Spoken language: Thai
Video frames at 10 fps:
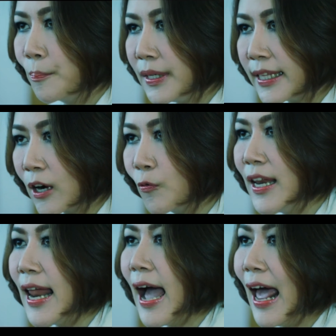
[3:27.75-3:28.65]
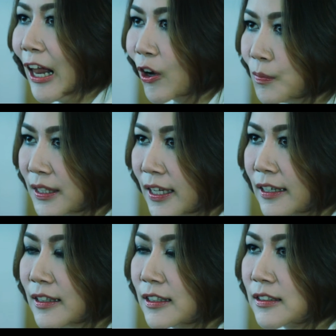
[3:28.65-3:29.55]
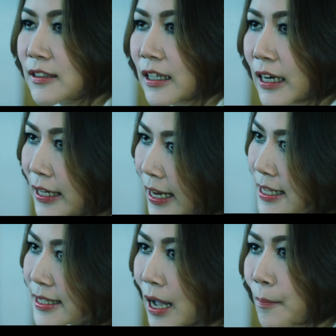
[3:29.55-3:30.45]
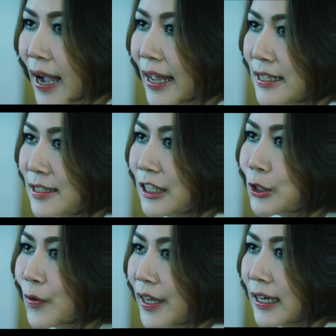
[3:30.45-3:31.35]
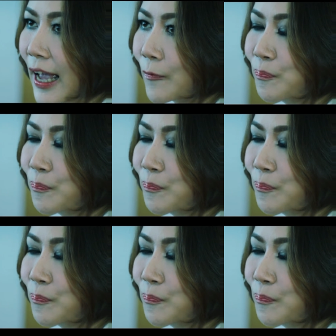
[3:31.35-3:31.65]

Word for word: มีทั้งเวลาแล้วก็มีทั้งเงินและได้ทำงานในสิ่งที่ตัวเองรัก